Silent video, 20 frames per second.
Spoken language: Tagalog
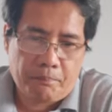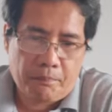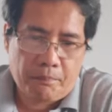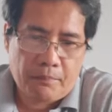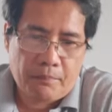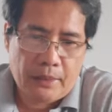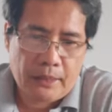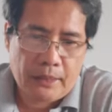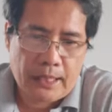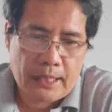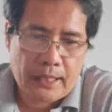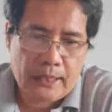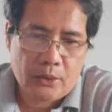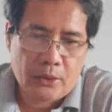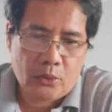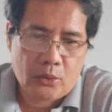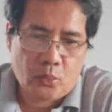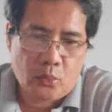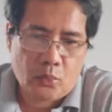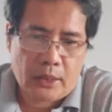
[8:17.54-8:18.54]

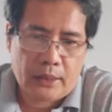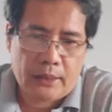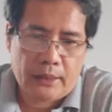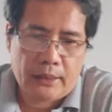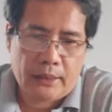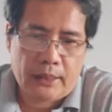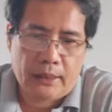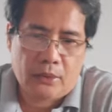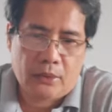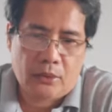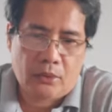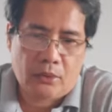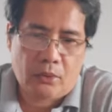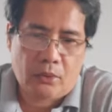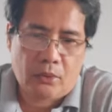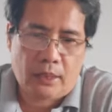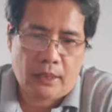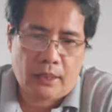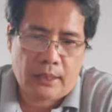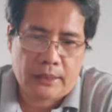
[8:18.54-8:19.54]
hinahalin tulad niya
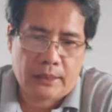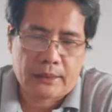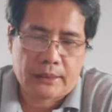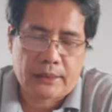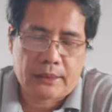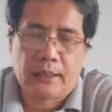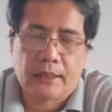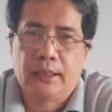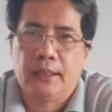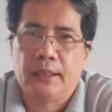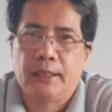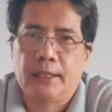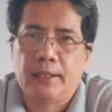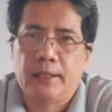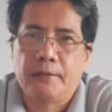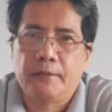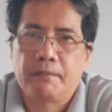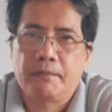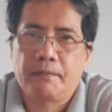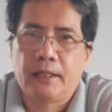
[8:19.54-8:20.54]
ito ang kanyang
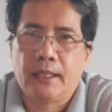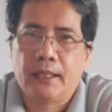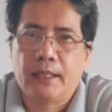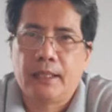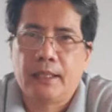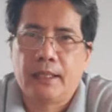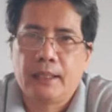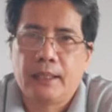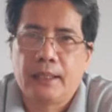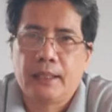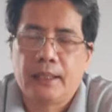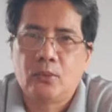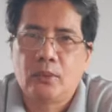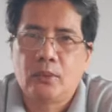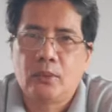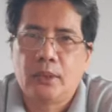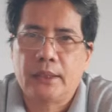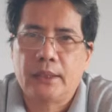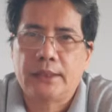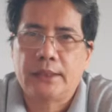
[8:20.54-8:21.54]
sarili na
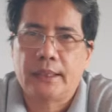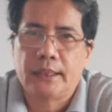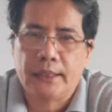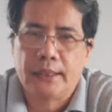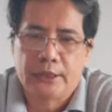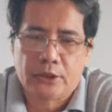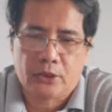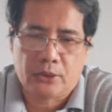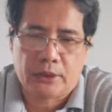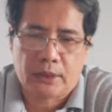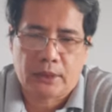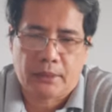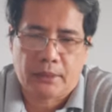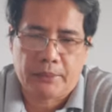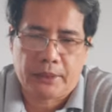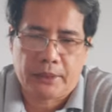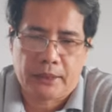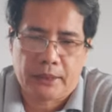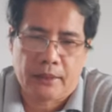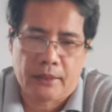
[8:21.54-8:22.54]
katulad si Kristo,
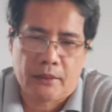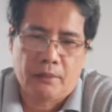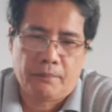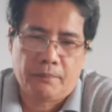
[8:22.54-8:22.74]
sabi niya,